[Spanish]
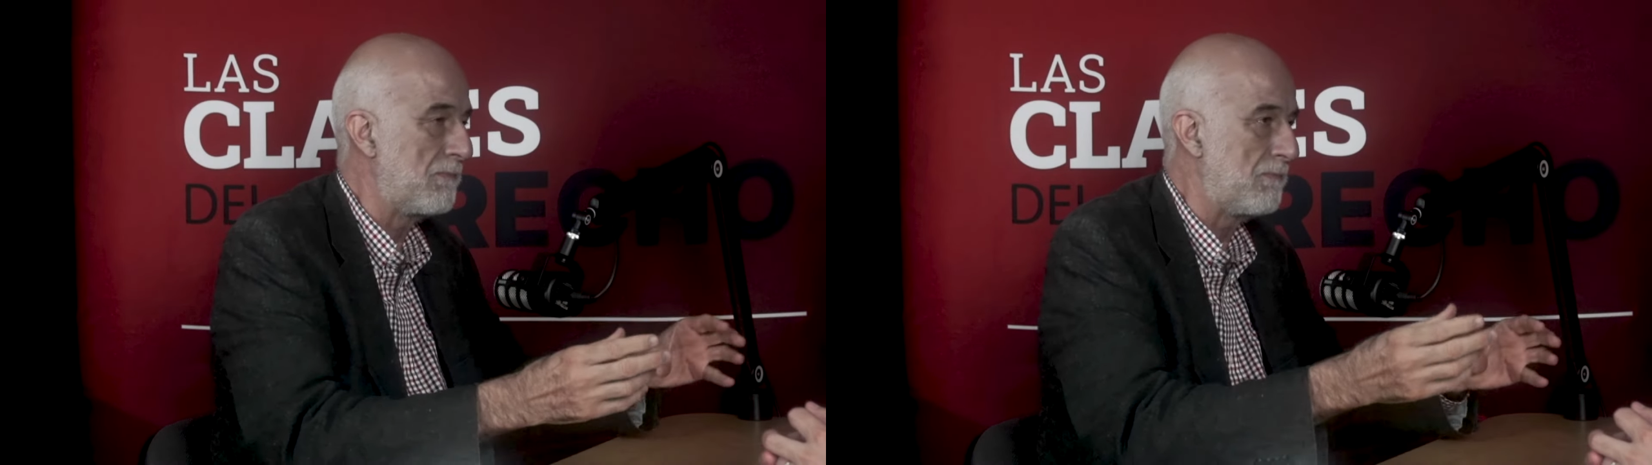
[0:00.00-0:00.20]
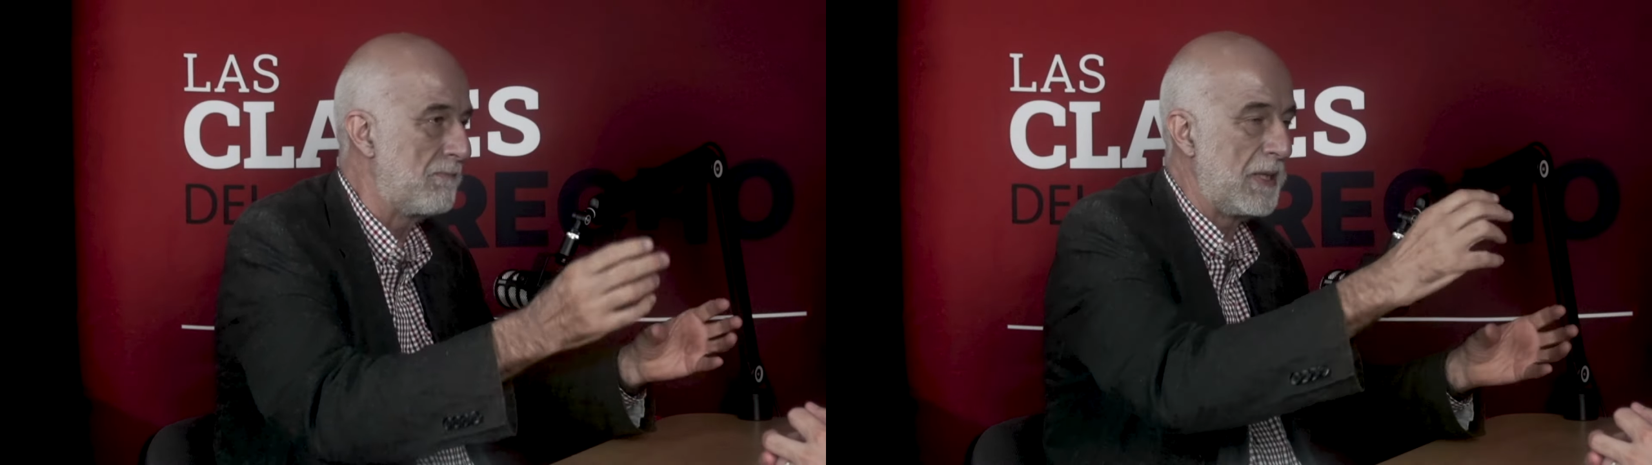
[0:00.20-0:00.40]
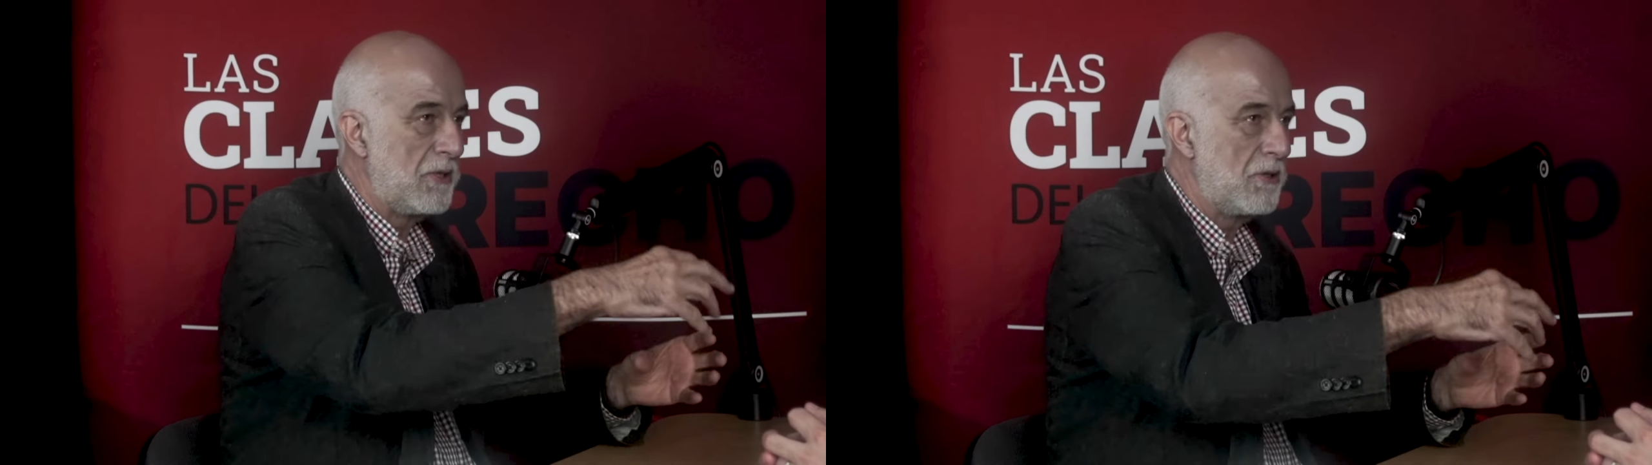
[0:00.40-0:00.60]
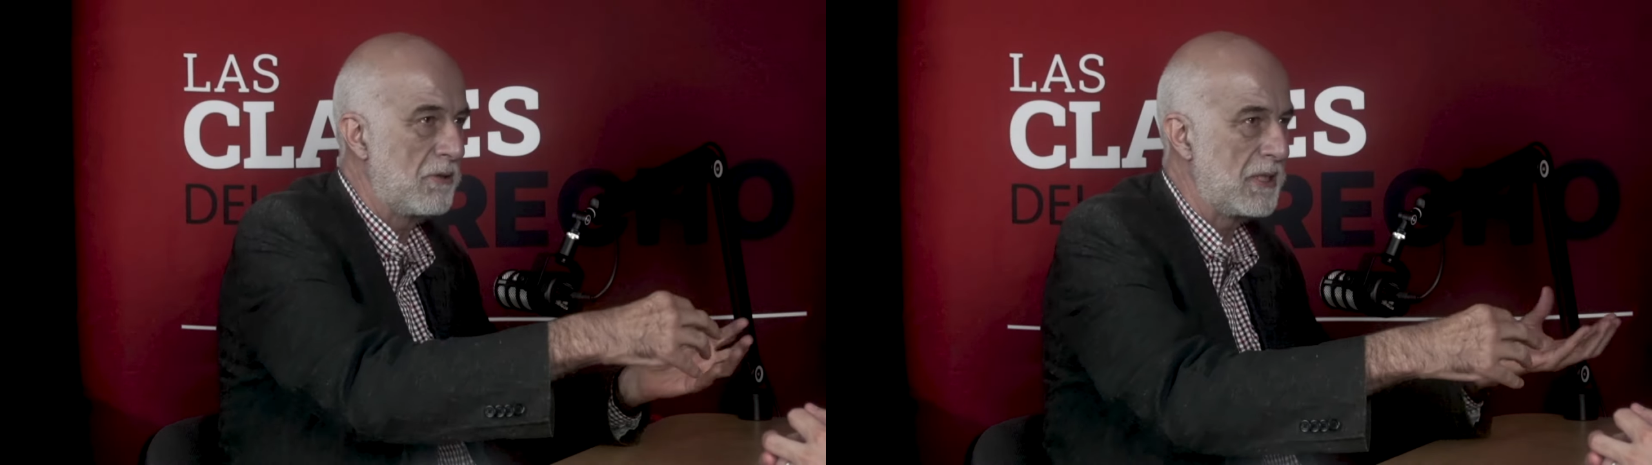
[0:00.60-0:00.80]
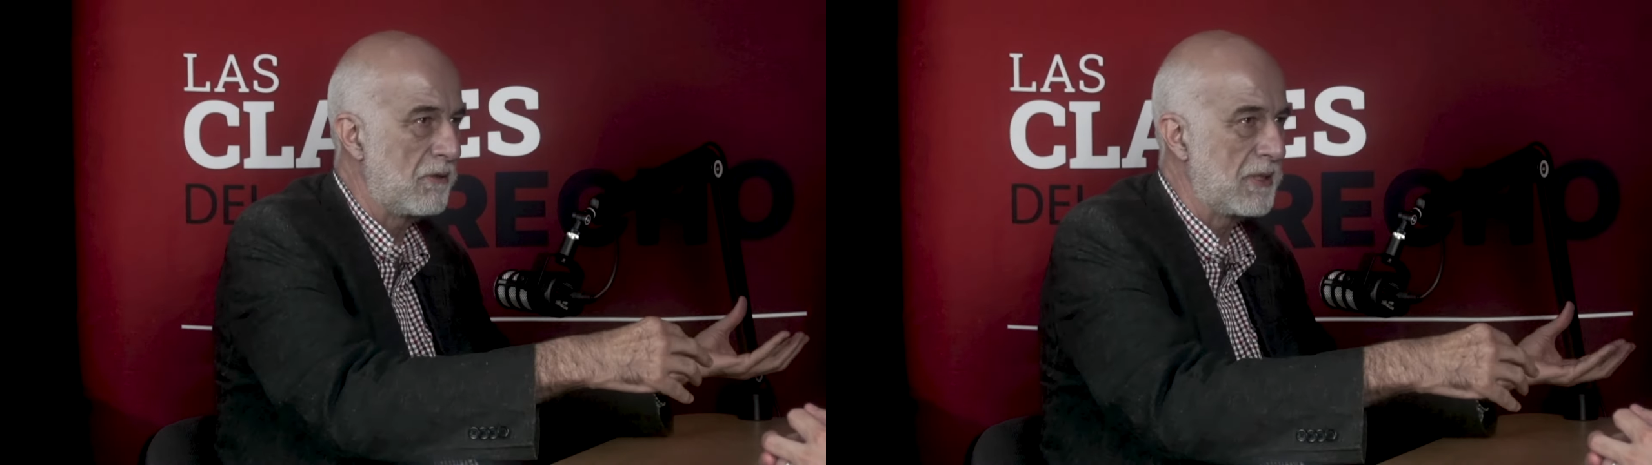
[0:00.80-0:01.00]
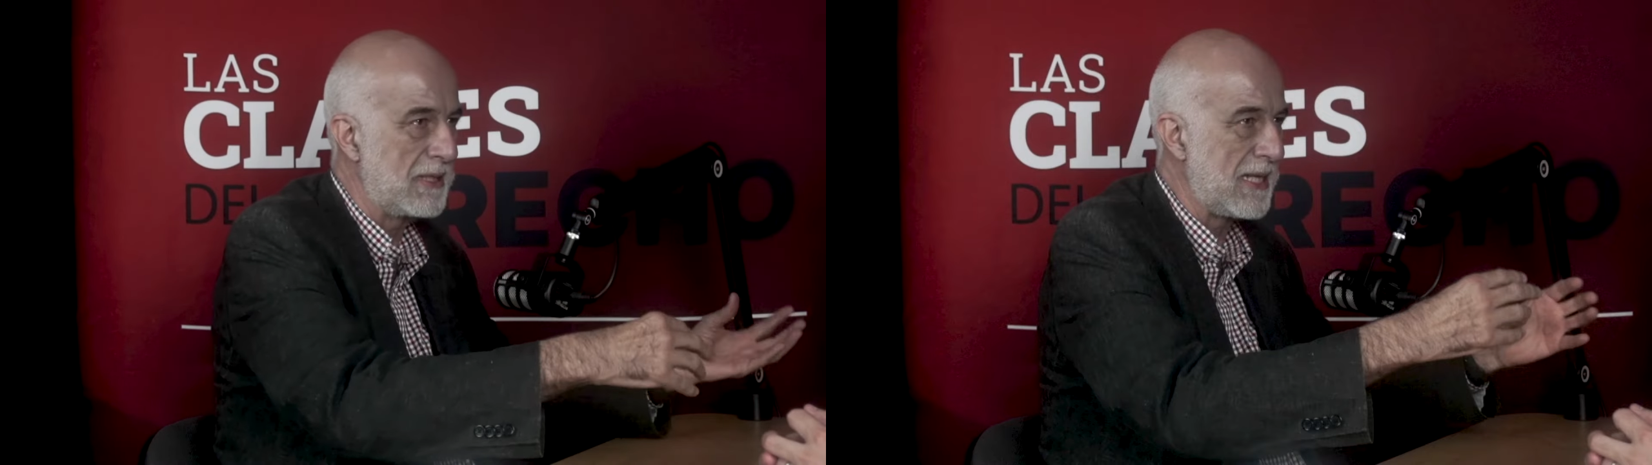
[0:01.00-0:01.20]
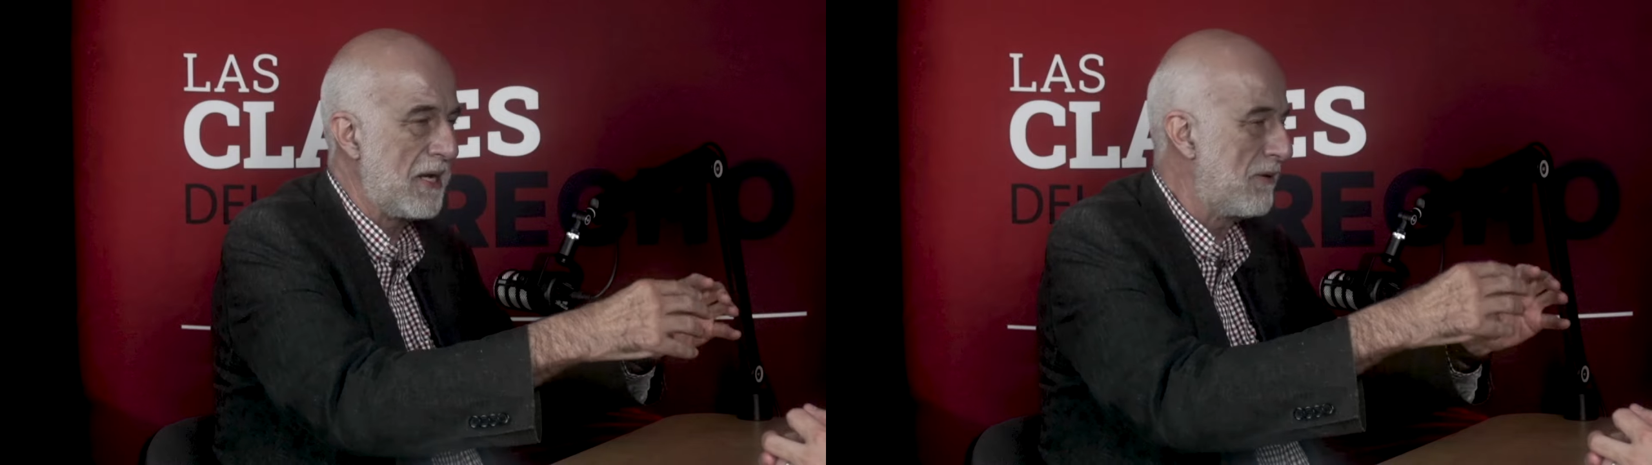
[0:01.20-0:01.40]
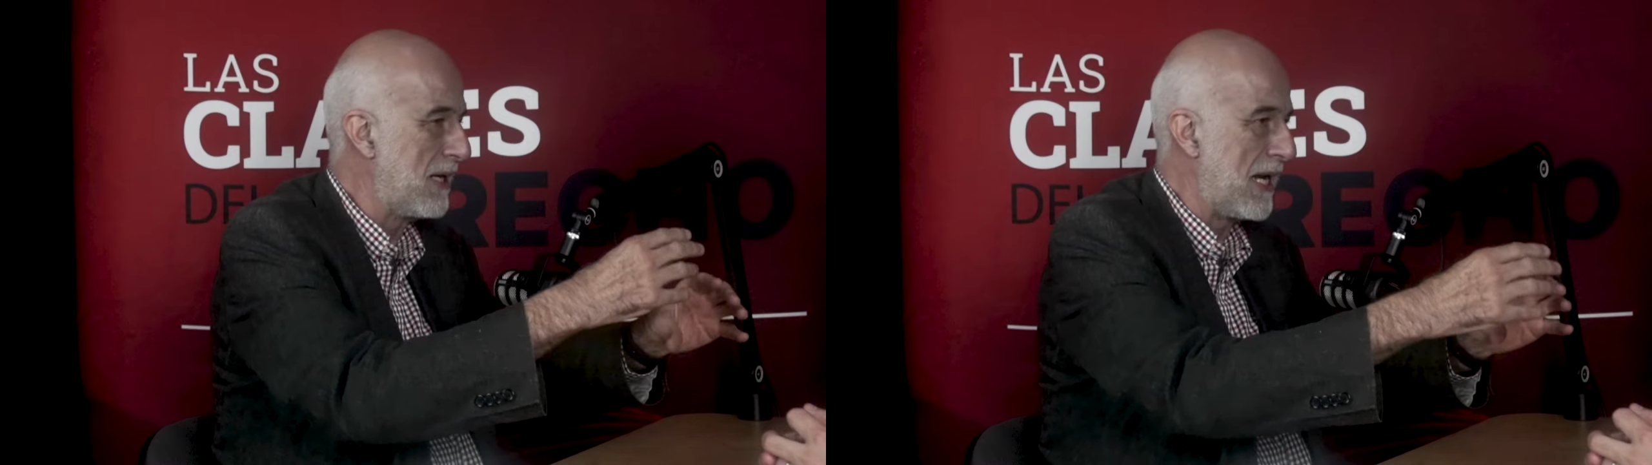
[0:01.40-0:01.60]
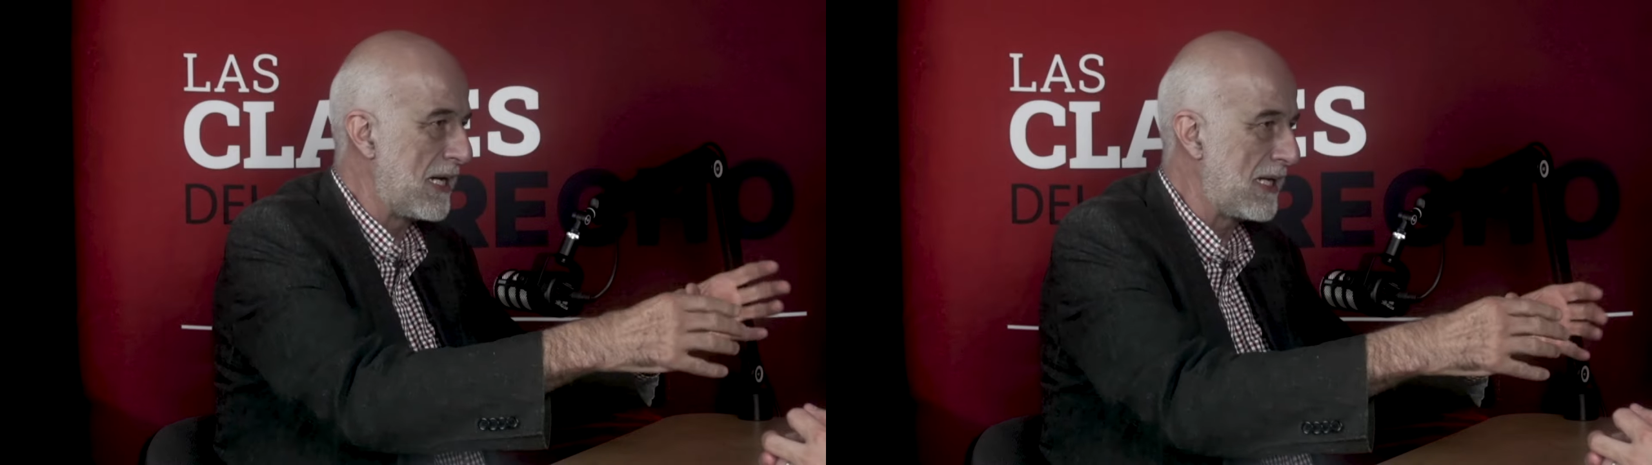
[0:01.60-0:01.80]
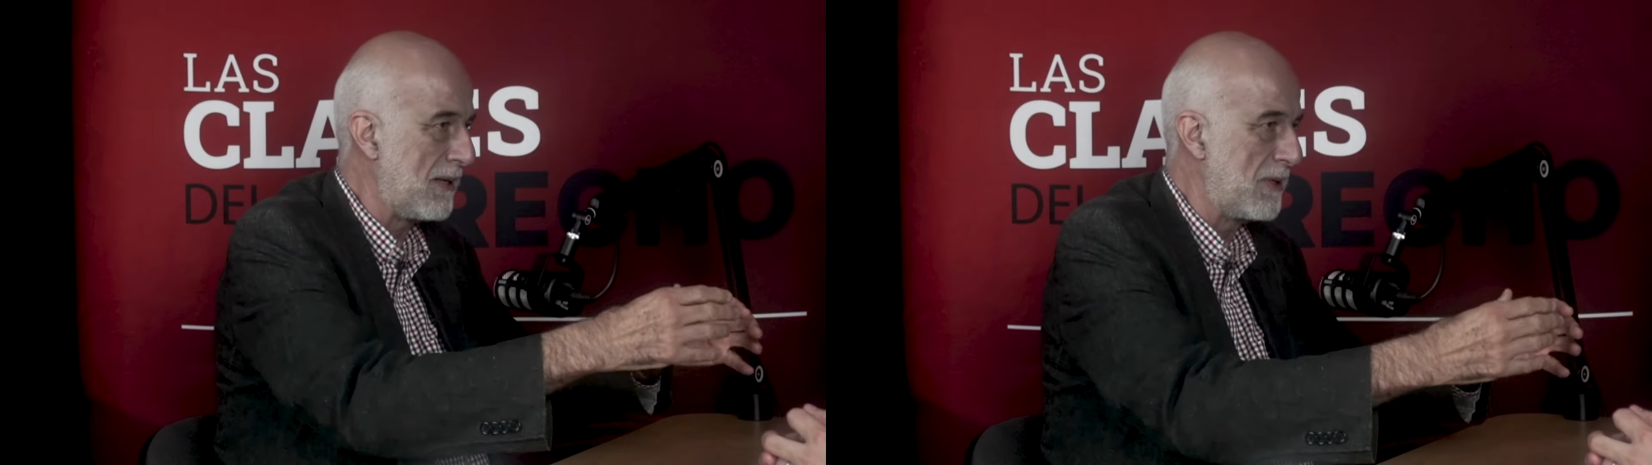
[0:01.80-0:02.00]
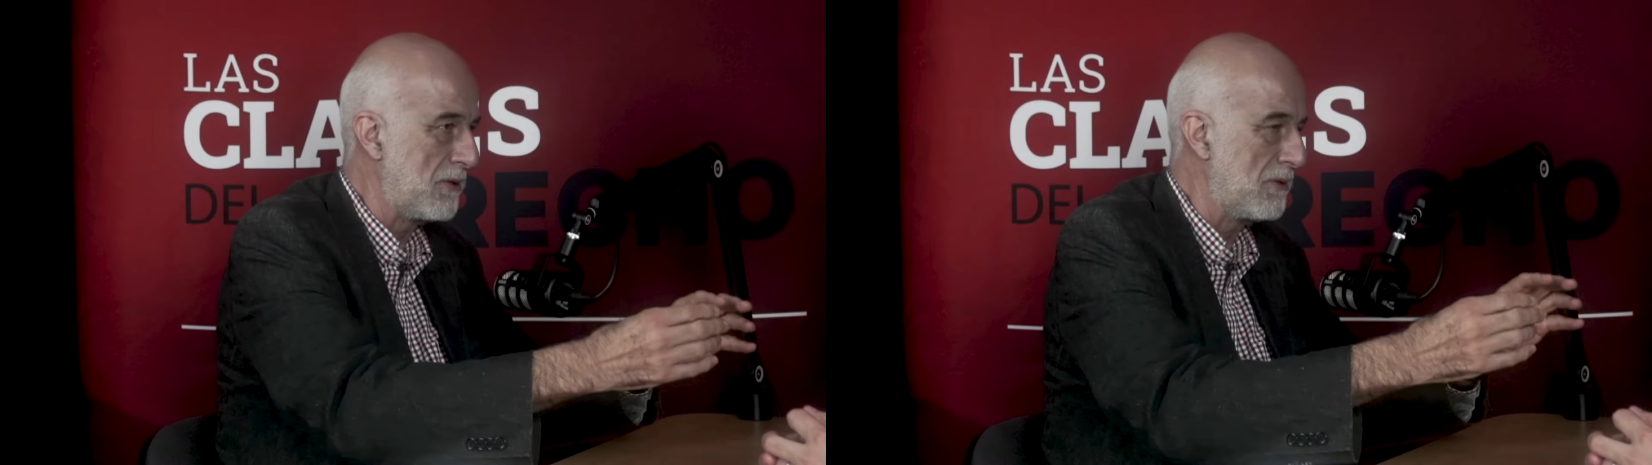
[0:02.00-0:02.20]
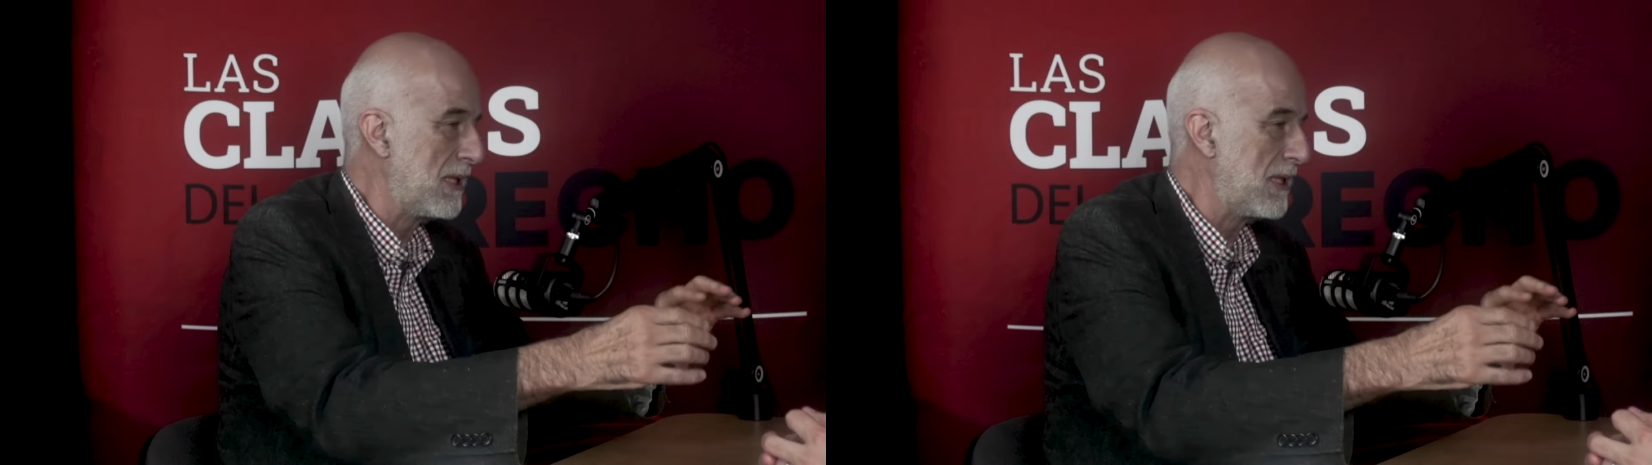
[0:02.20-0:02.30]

pidió, se los quitaron en la reclamación